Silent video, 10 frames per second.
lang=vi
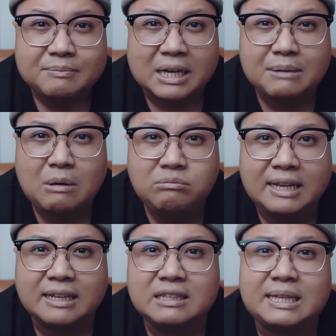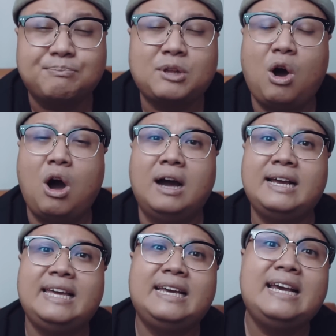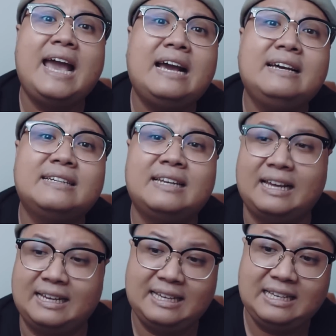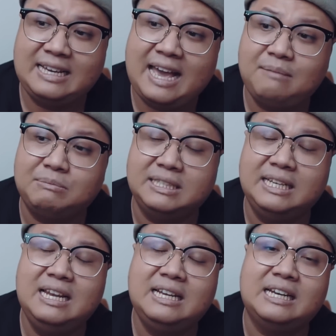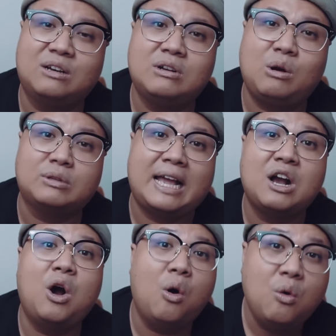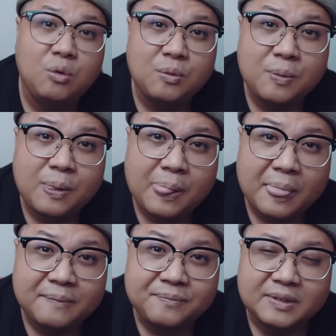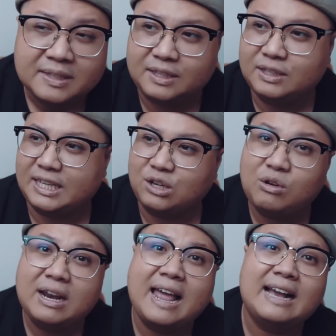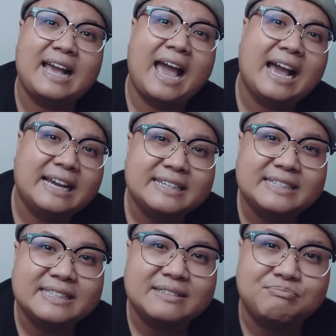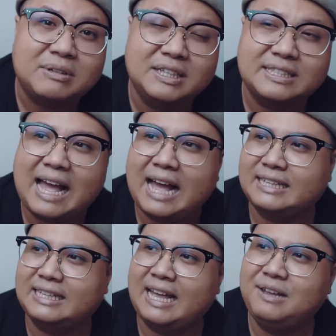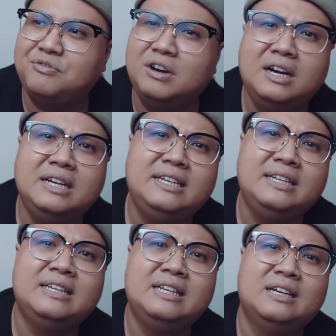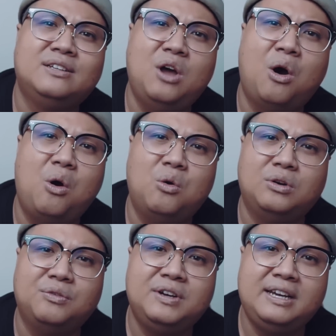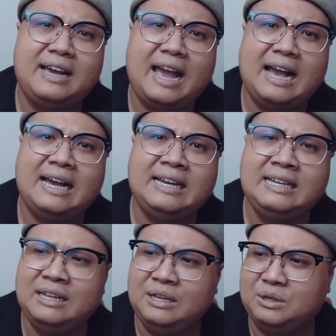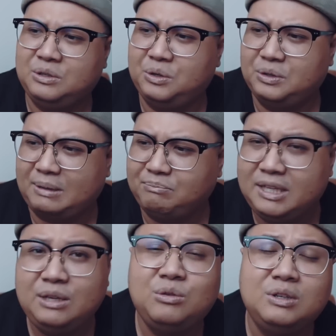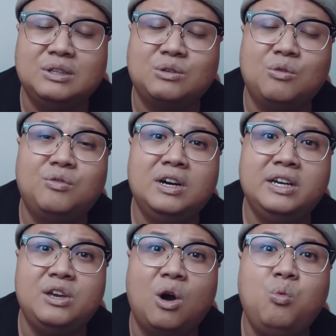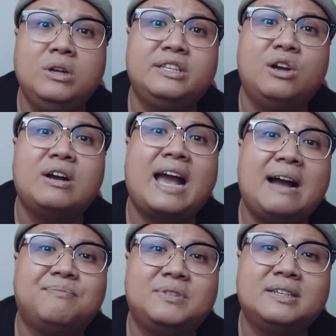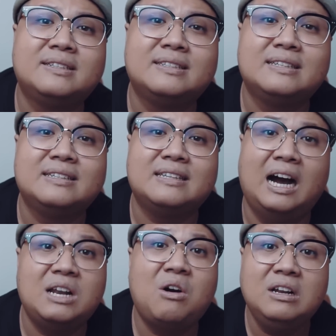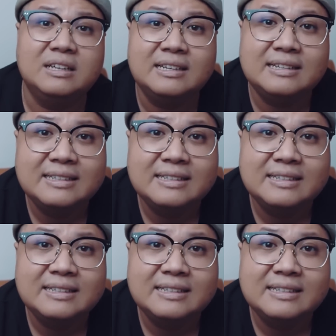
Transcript: mà cái bóng này cứ thập thò ở ngay cái gác là cái cái gác mình đi lên là có cầu thang gỗ thì nó sẽ có cái lan can mà người ta thì hay phơi đồ rồi phơi khăn rồi thậm chí có người còn phơi vỏ quýt vỏ cam ở đó nữa